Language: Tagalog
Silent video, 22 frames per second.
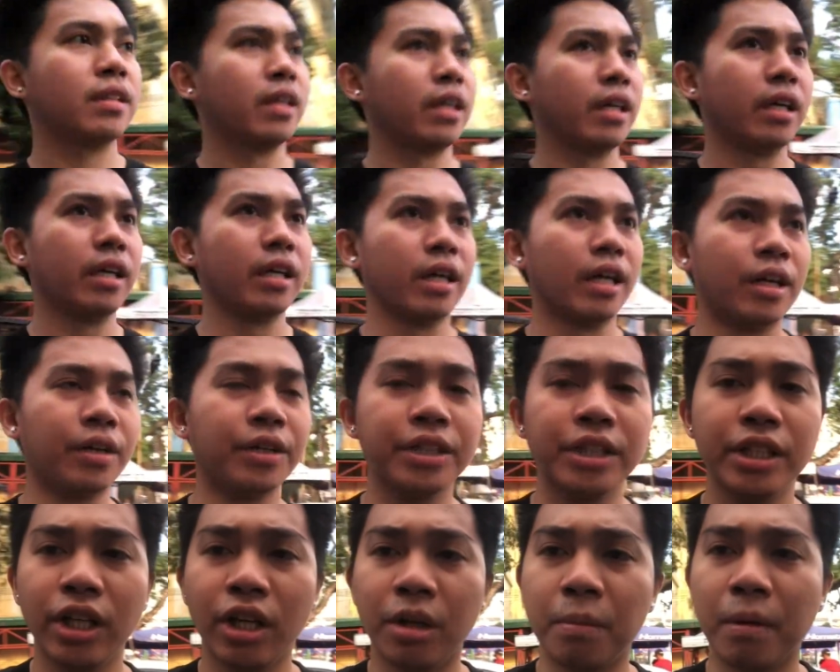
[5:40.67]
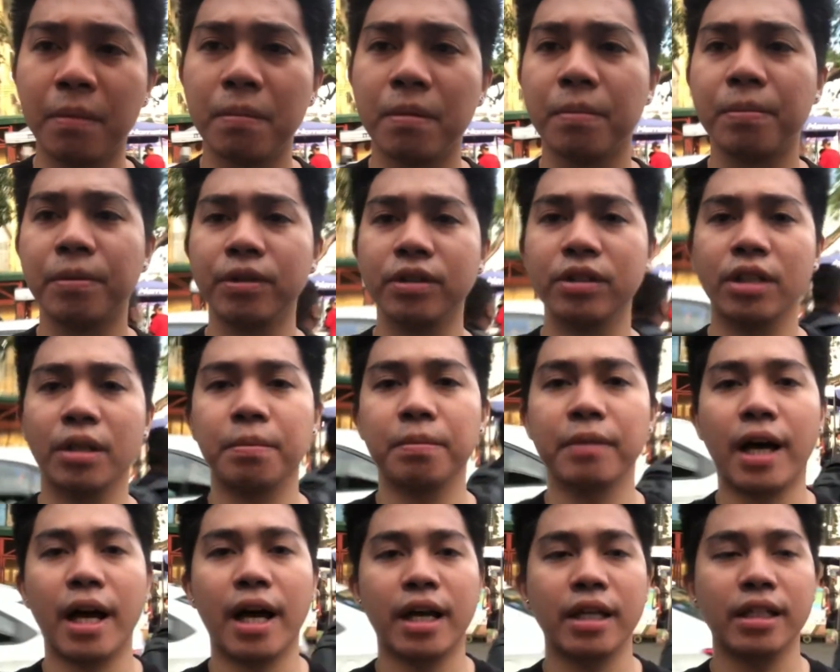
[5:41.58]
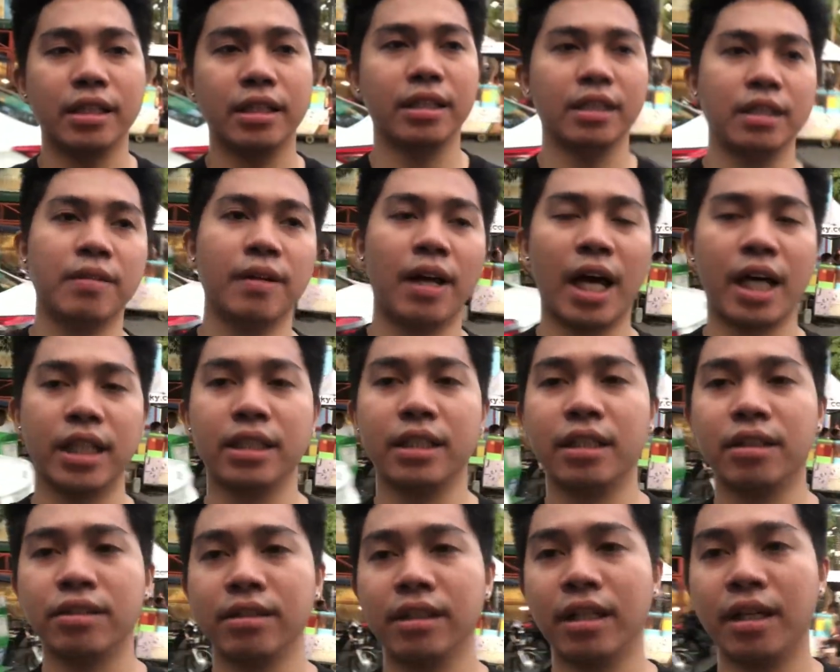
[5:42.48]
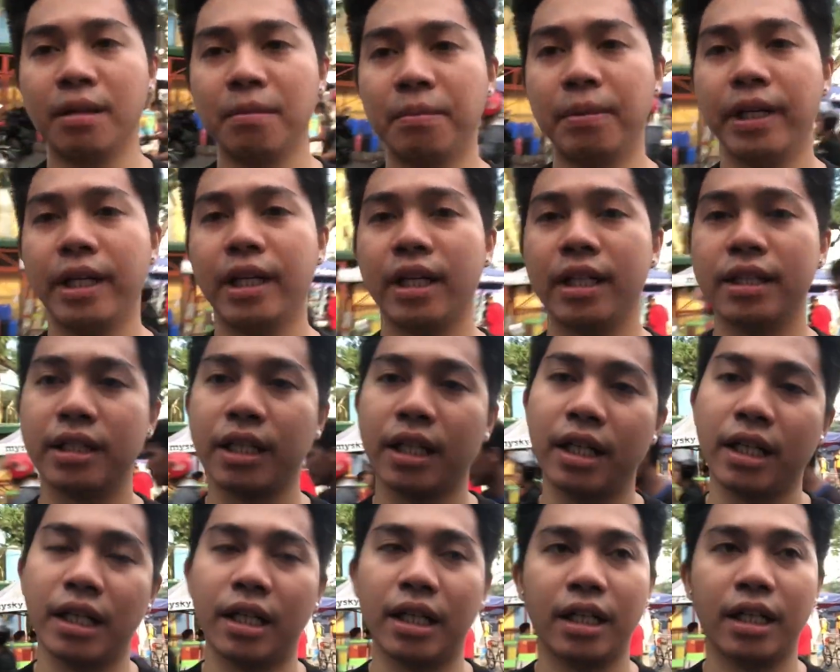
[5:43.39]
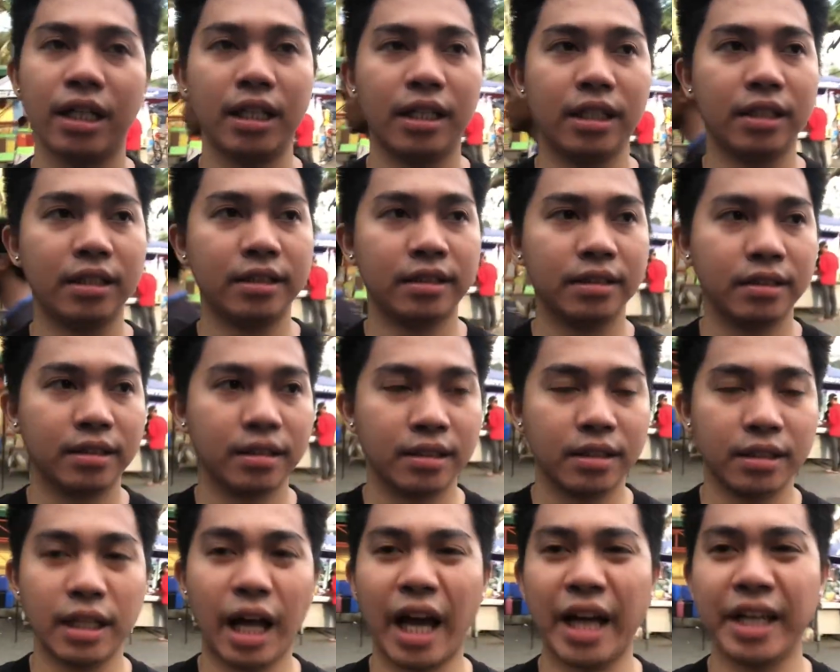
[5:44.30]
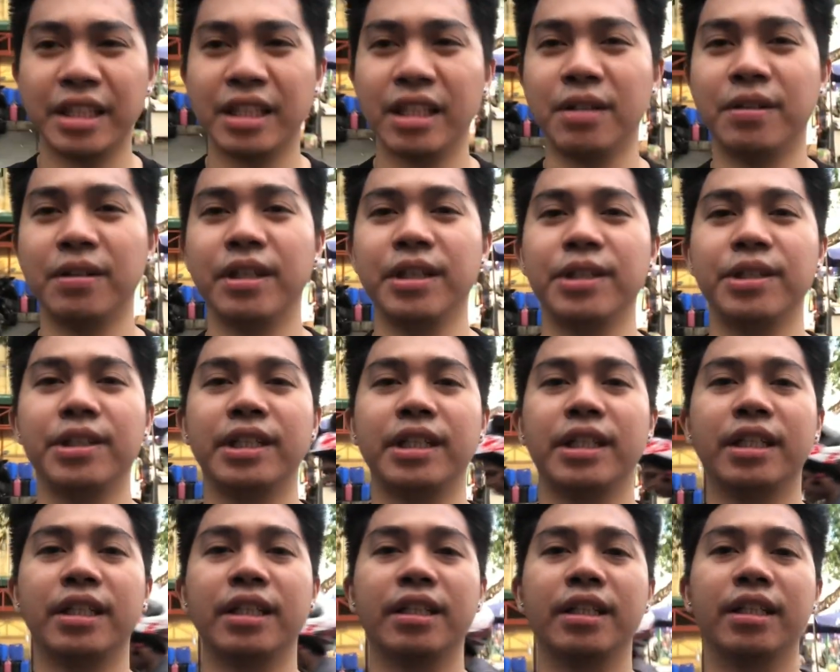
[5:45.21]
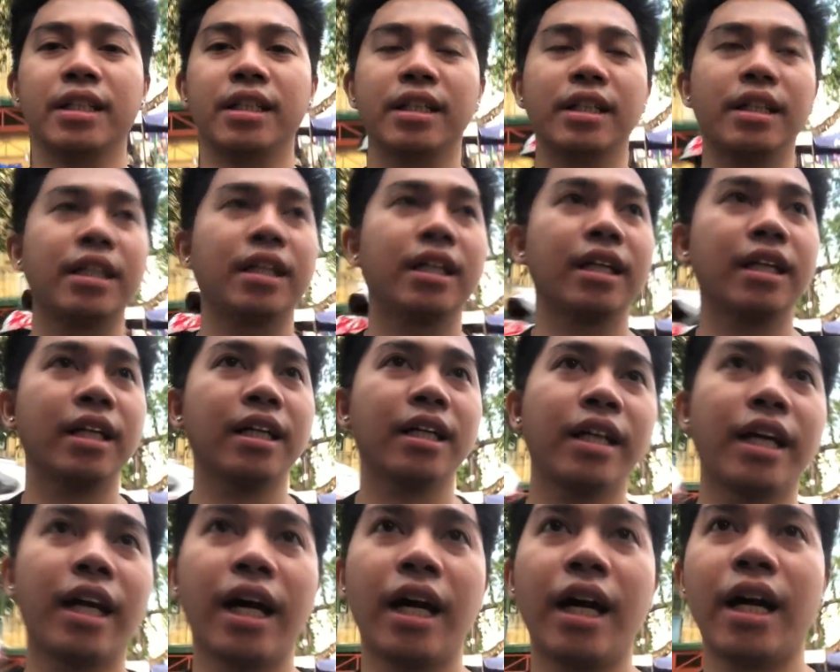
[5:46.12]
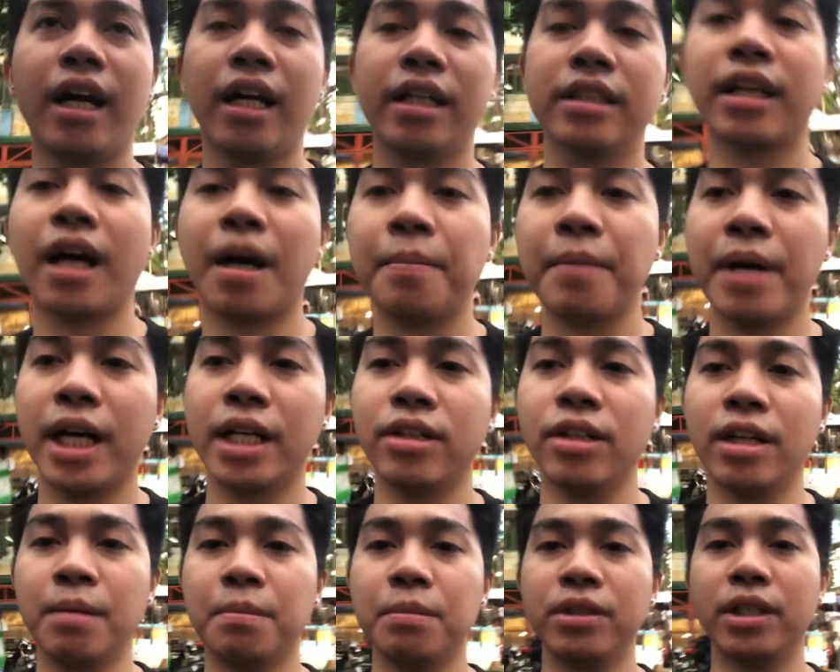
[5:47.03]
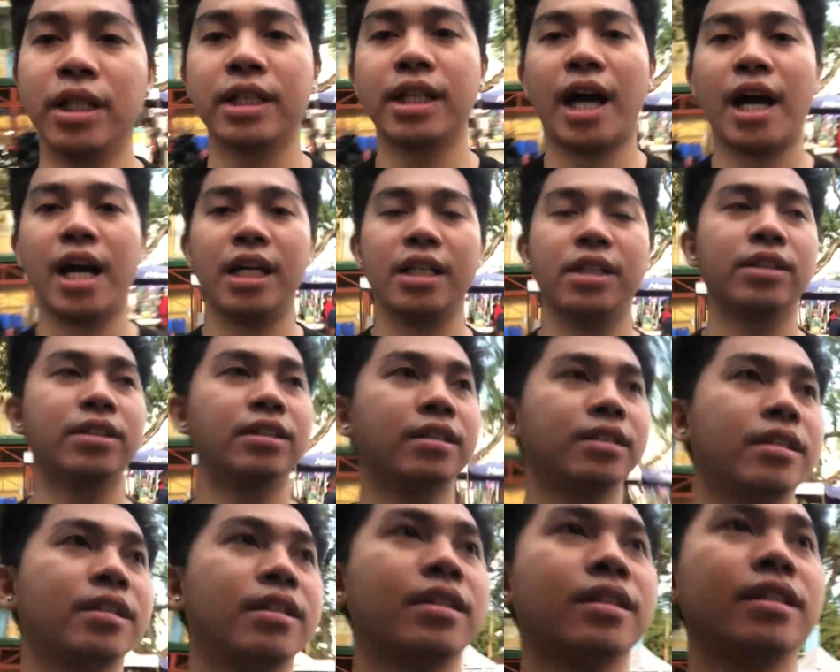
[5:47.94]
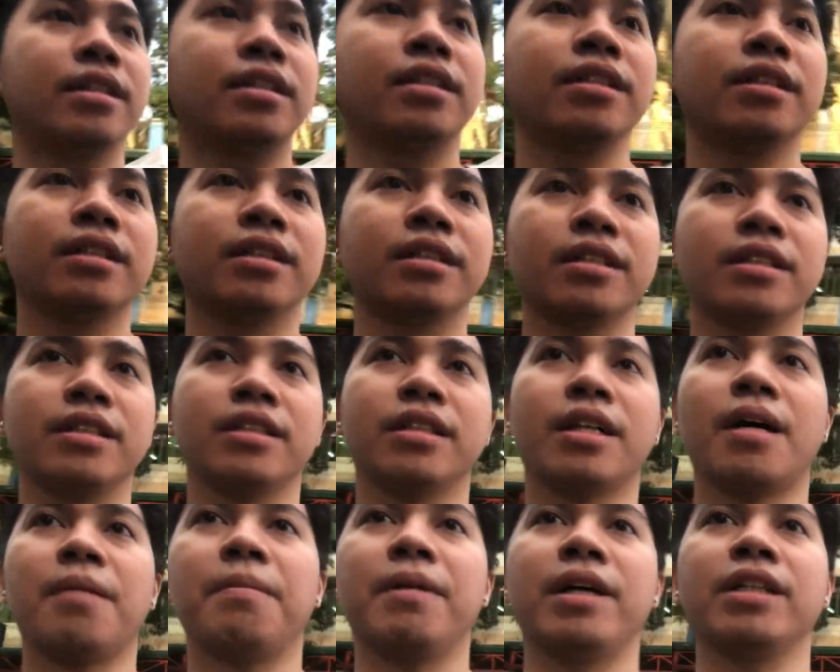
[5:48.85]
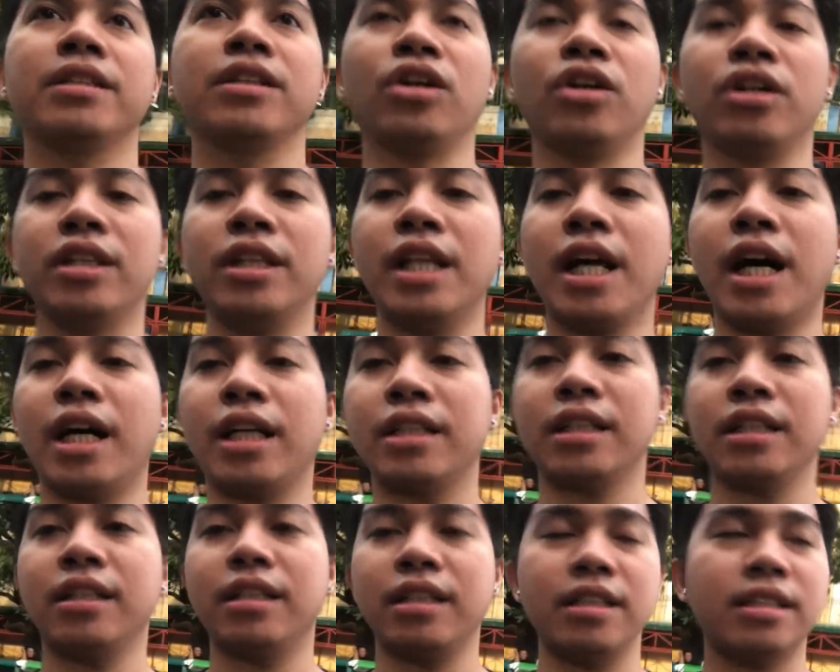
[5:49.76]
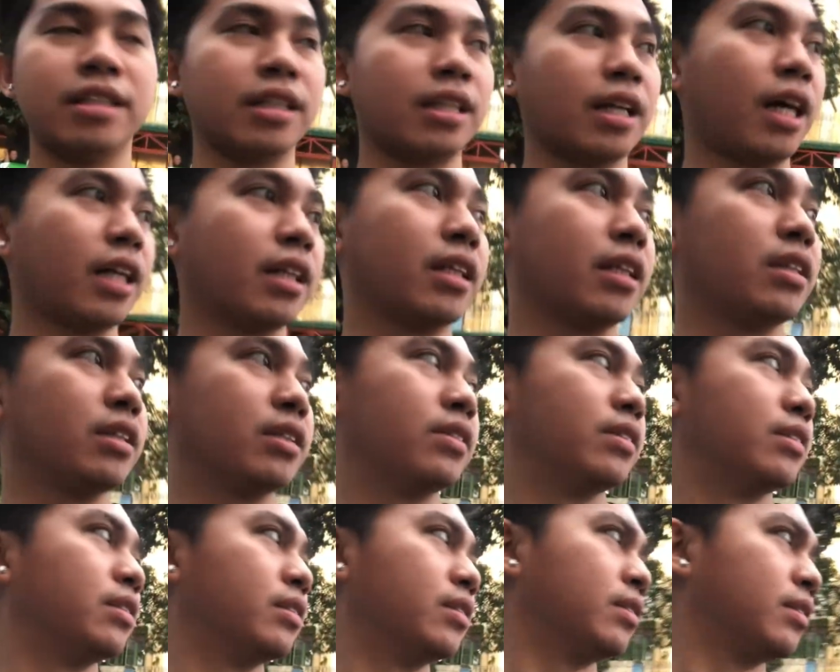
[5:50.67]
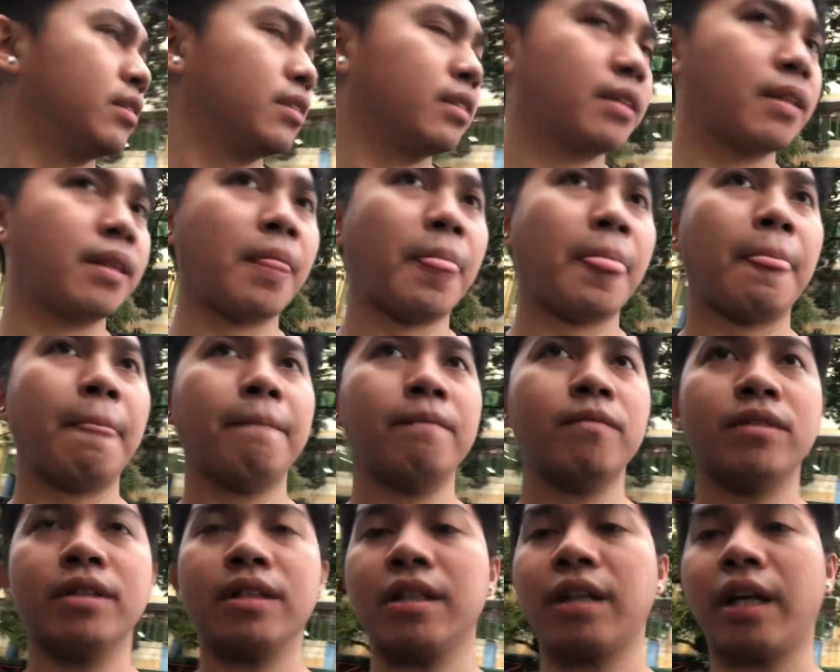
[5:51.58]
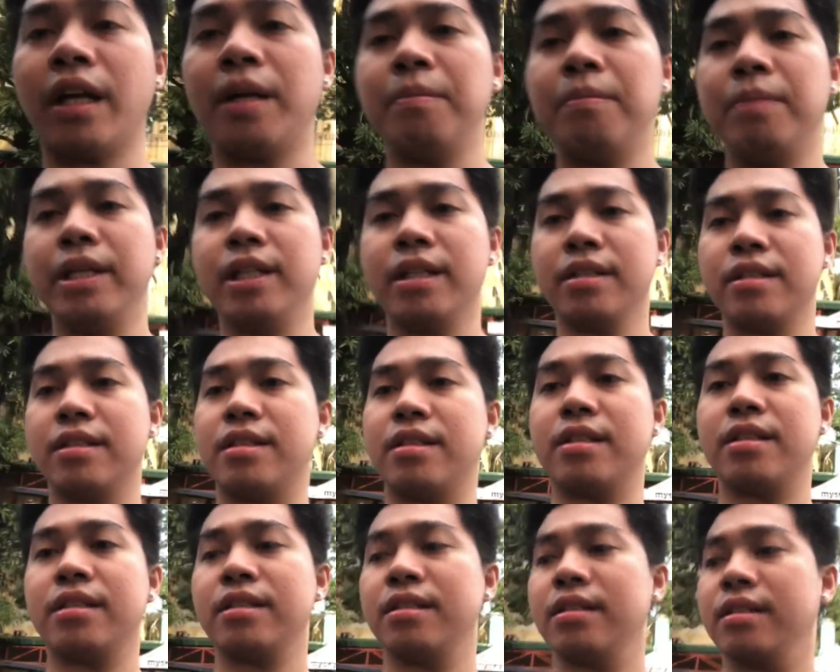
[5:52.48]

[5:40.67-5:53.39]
Eh, ako hindi ako magpo-food trip dahil wala din akong dalang pera tsaka diet ako ngayon eh. Kaya tamang ano lang muna tayo. Tamang nood lang, titisin natin yung kailangan pa mag cravings.